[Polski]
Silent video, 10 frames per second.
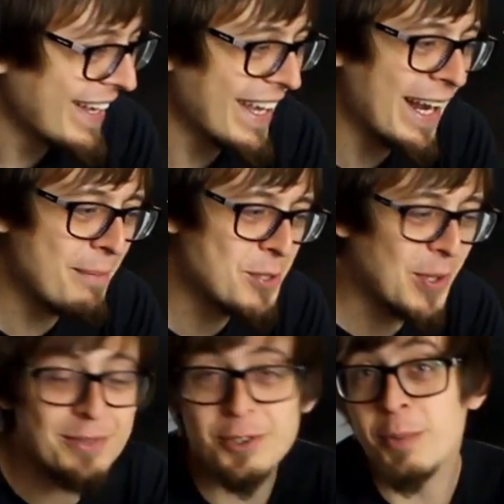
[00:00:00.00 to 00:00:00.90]
Ja na
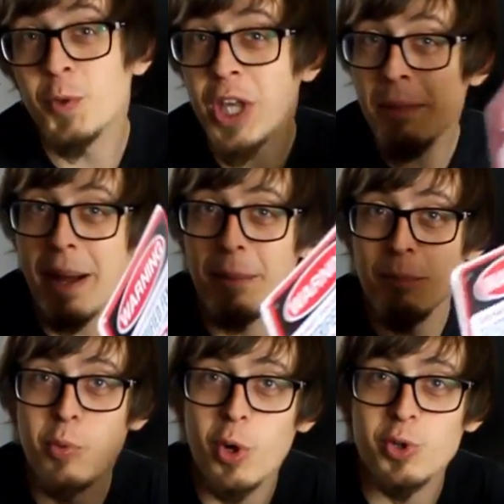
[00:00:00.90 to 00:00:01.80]
przykład w domu nie mam
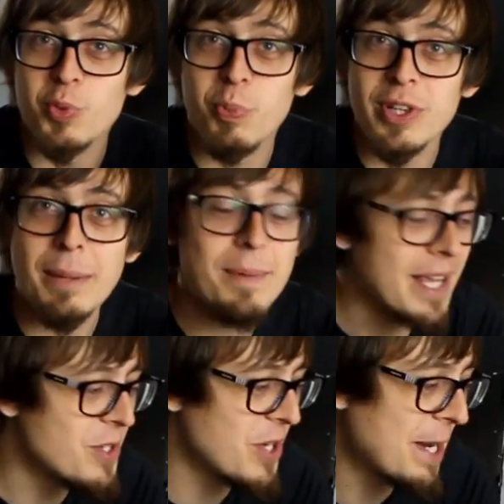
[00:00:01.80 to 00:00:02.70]
płotu pod
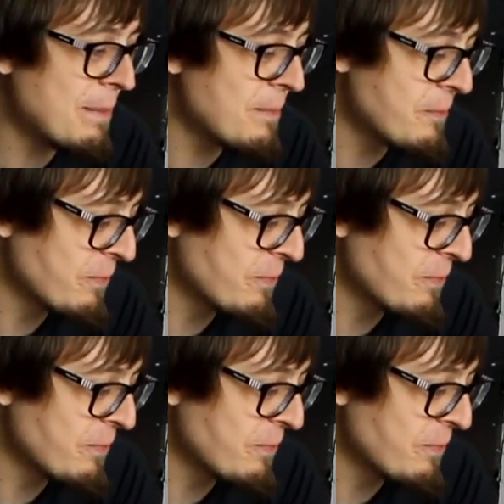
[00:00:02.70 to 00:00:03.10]
napięciem.